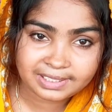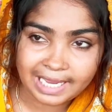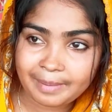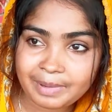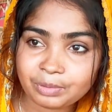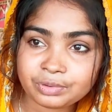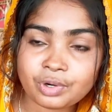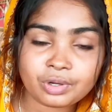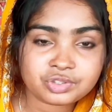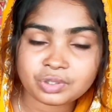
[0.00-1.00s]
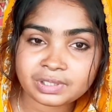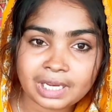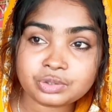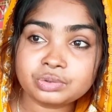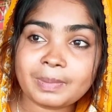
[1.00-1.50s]
চাই আমি কোনো রং চং
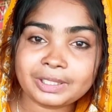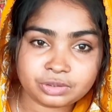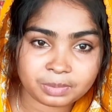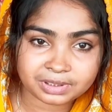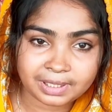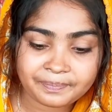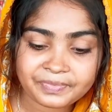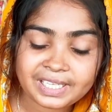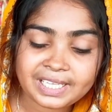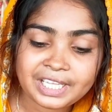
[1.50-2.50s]
না শুধু বাস্তবতা